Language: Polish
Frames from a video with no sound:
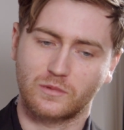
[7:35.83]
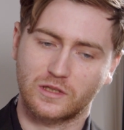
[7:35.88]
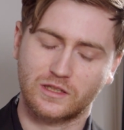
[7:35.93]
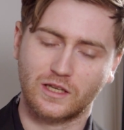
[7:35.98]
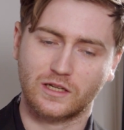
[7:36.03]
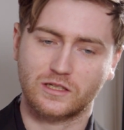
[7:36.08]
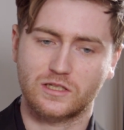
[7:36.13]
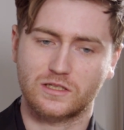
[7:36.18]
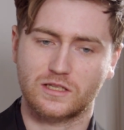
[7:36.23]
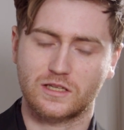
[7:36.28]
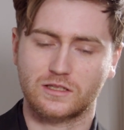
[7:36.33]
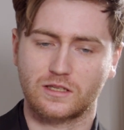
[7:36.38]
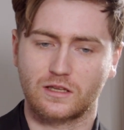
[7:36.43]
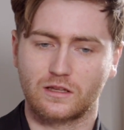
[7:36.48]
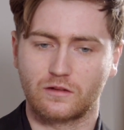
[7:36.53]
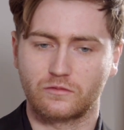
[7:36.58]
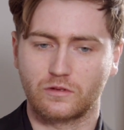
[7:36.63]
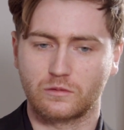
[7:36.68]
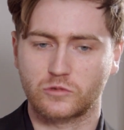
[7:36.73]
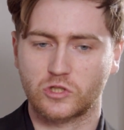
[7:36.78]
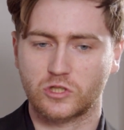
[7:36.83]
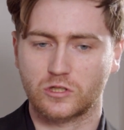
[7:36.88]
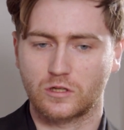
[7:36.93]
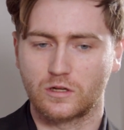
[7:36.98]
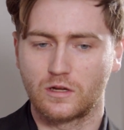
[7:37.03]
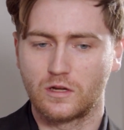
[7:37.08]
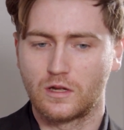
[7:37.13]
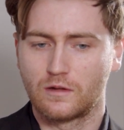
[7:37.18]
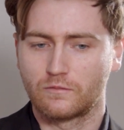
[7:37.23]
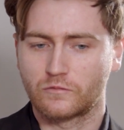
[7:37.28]
I tak się zastanawiam, czy
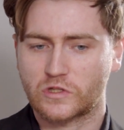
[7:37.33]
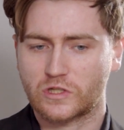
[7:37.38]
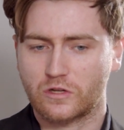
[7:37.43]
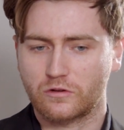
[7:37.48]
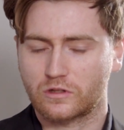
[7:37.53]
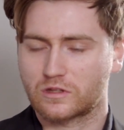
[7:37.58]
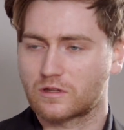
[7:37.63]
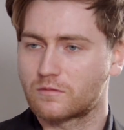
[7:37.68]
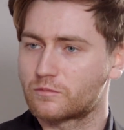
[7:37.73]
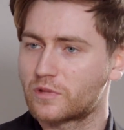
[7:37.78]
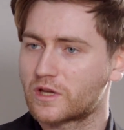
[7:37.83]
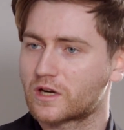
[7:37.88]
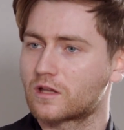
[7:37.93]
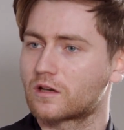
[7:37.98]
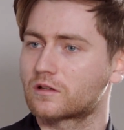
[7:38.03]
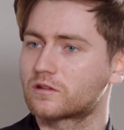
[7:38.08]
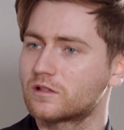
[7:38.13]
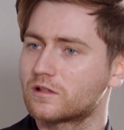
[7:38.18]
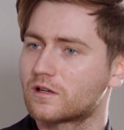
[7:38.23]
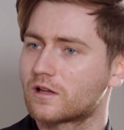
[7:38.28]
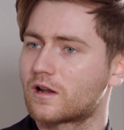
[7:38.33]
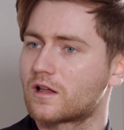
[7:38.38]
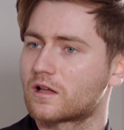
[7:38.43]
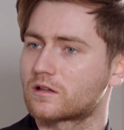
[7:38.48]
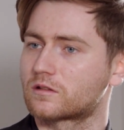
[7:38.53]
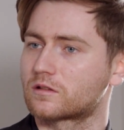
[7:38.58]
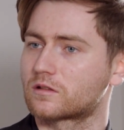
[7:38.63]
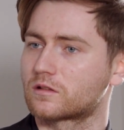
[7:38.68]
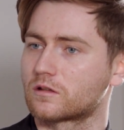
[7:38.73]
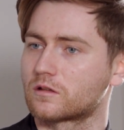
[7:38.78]
skoro ten Berger tyle
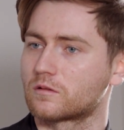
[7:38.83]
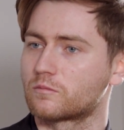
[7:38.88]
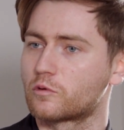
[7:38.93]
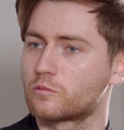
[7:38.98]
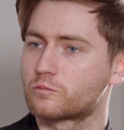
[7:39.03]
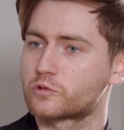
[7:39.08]
lat e, był